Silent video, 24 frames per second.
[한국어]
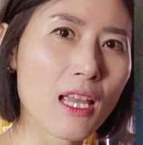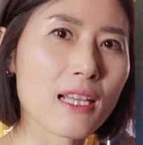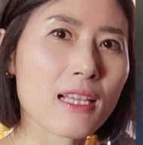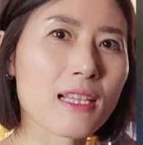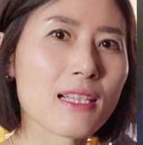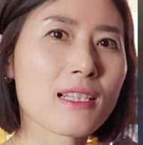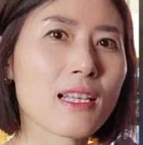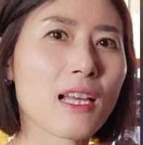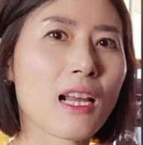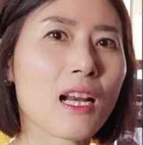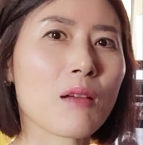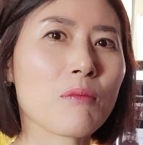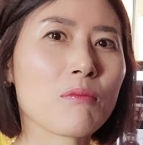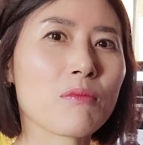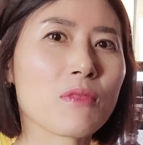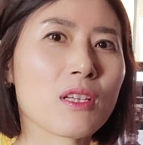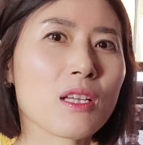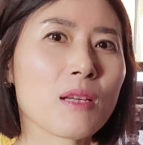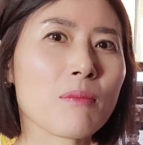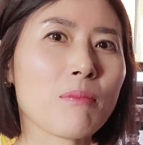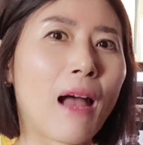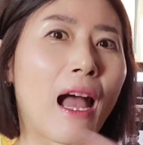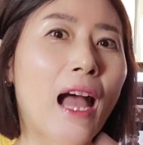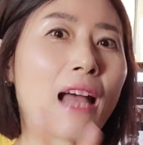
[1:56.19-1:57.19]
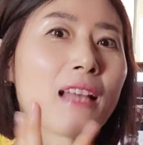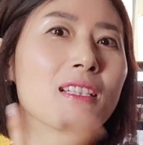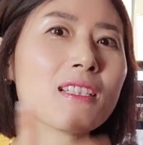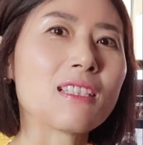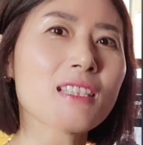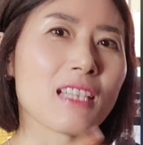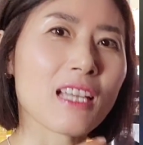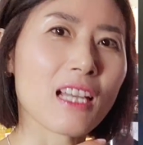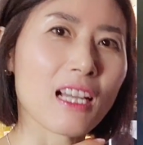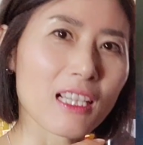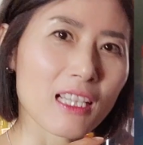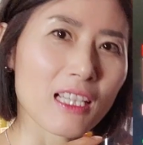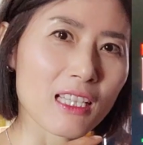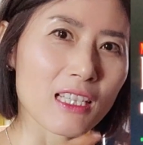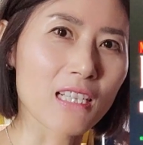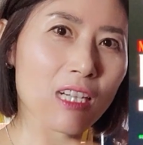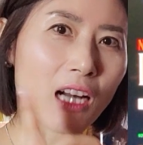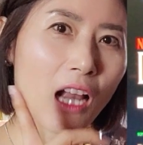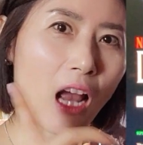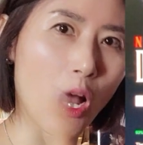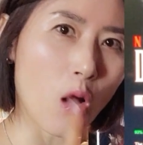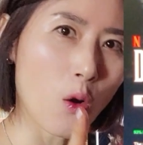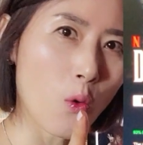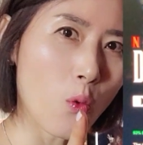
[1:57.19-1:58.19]
그 사람들이 많은 이야기를
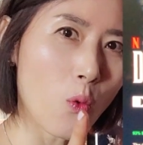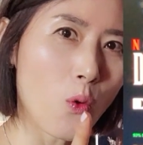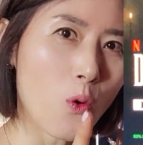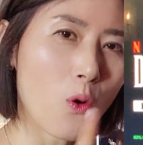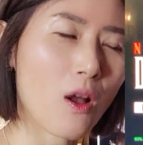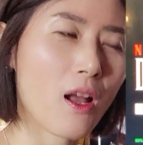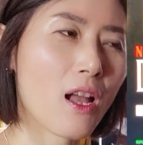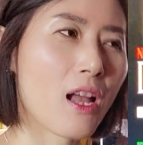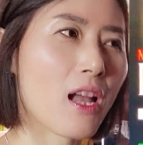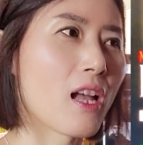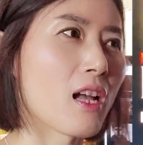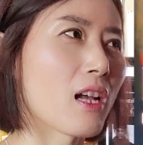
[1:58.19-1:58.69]
하고